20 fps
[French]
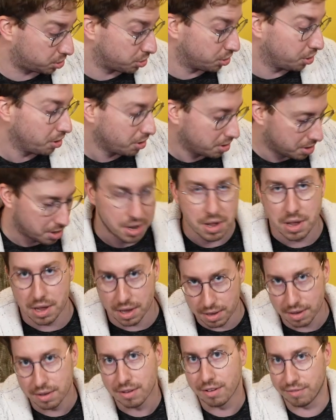ce que
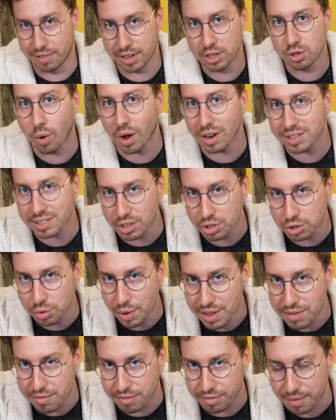victoire s'en
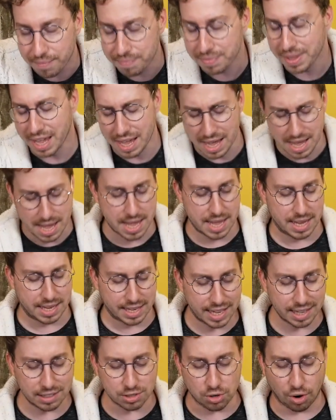
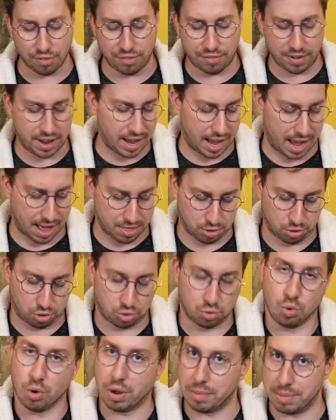Qu'est-ce qu'on fait à notre
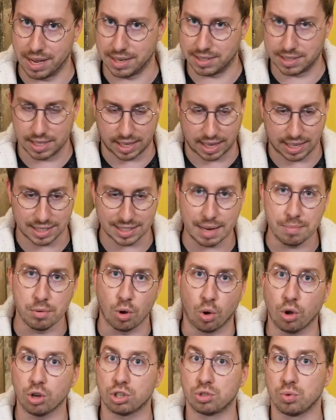tour? Eh bien, c'est très simple.
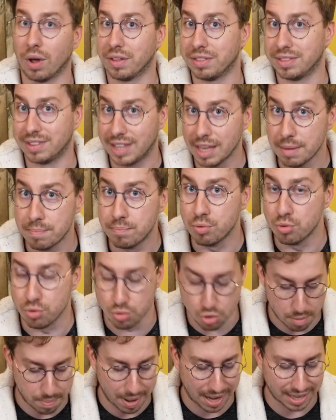On reçoit en début
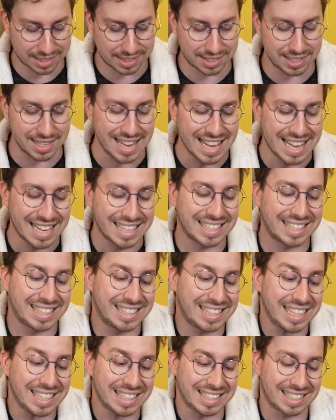de partie
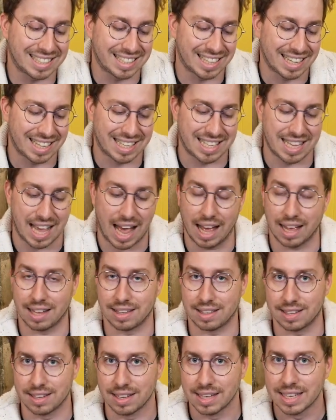six
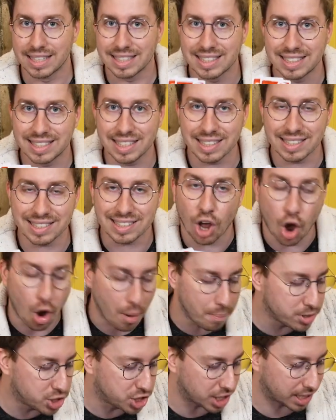cartes, six
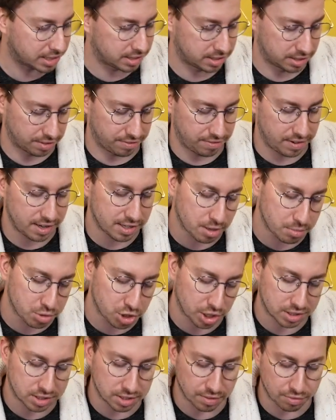objectifs. Les
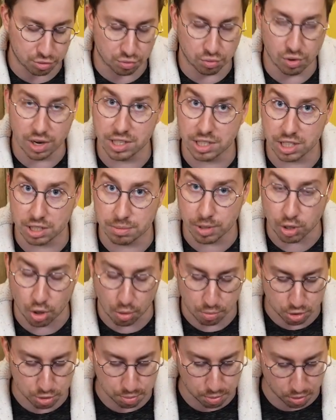objectifs, je vous les explique
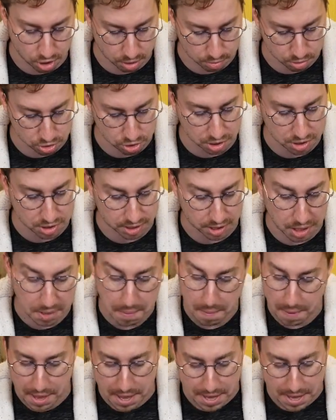un petit peu comme ça, c'est